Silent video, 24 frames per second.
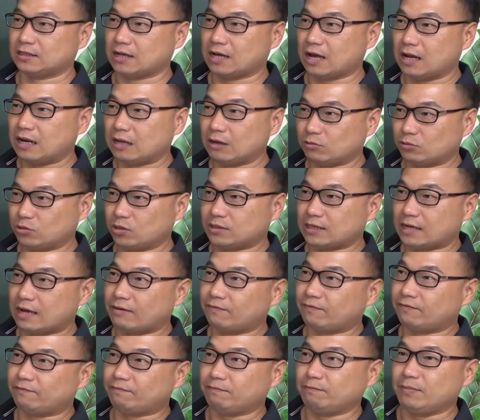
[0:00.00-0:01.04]
啊，那我说
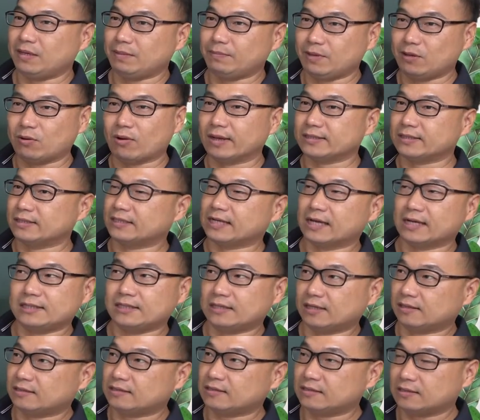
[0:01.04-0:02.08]
在密闭环境下
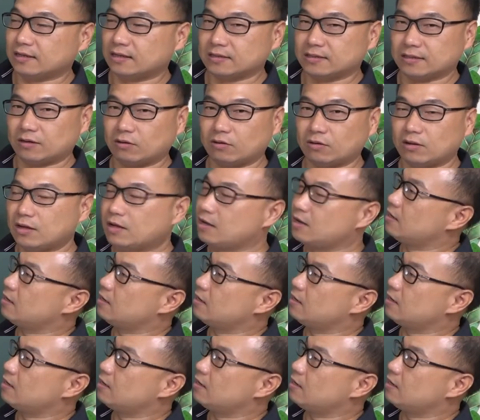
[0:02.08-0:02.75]
写字的时候，